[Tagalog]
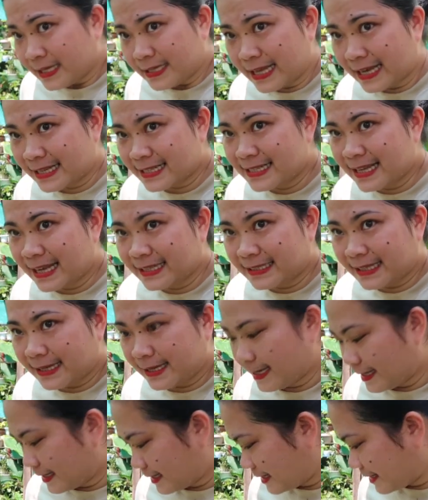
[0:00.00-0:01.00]
Next
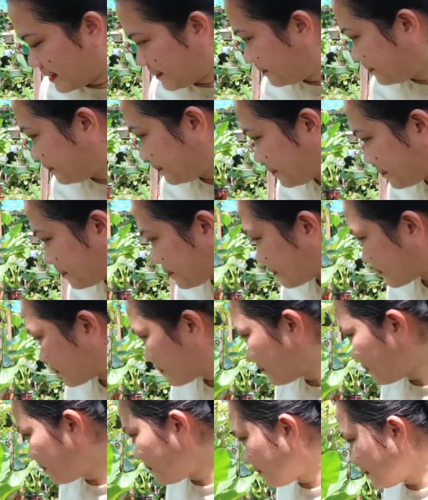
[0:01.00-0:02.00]
natin.
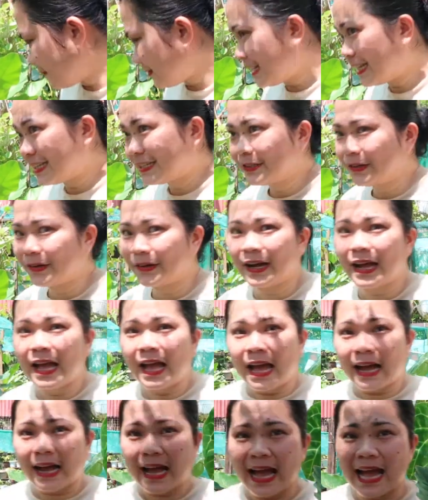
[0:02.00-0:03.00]
Ito,
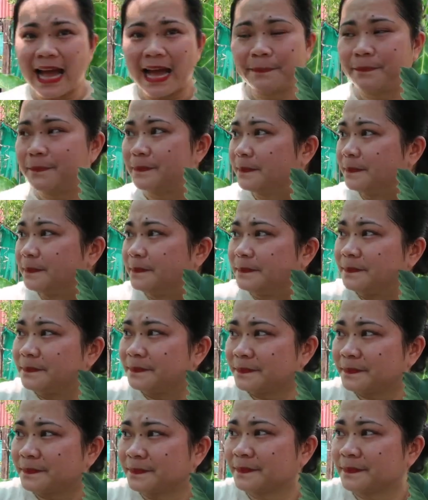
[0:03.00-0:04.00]
kahap
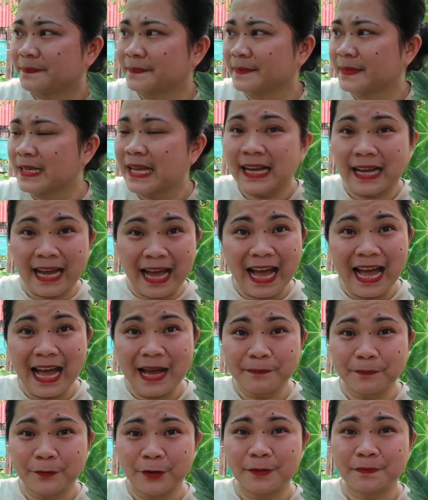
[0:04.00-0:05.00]

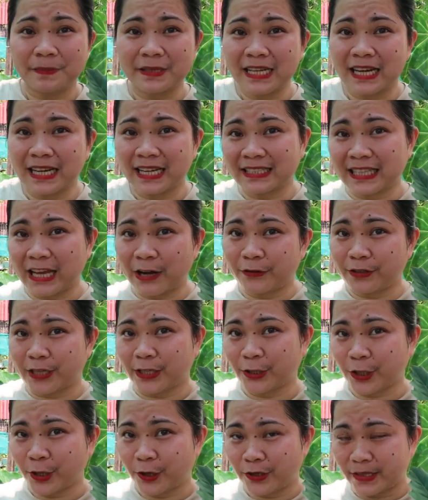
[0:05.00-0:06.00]
Kahapon, pinakita ko
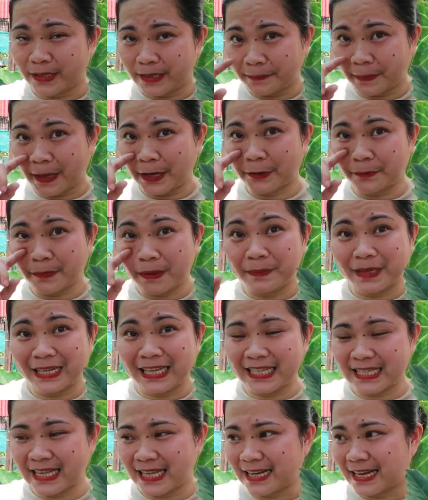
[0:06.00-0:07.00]
na to, pero
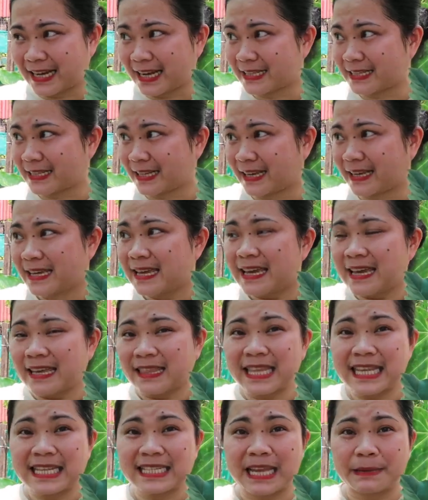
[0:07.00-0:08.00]
mabilisan lang kasi.
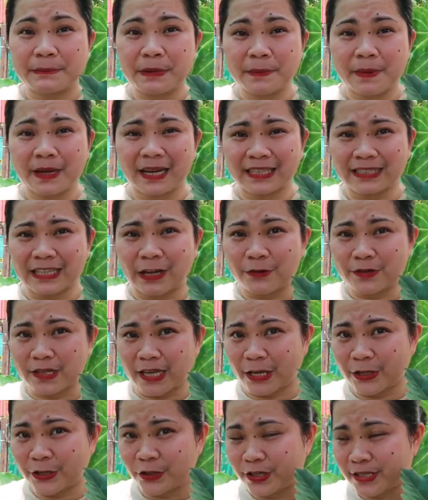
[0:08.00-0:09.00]
This time, papakita ko
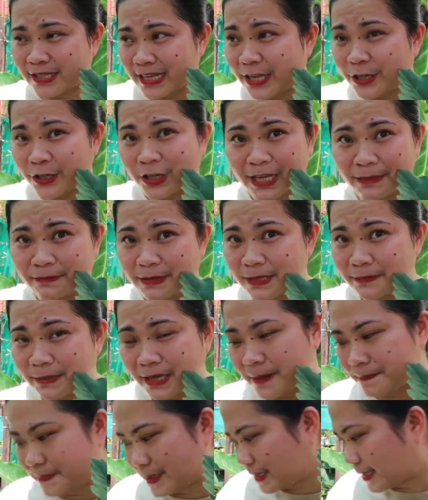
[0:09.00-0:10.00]
sa, kanya, sa inyo na mas
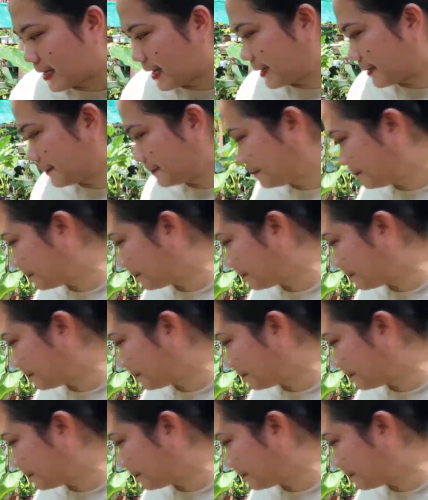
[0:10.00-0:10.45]
malapitan.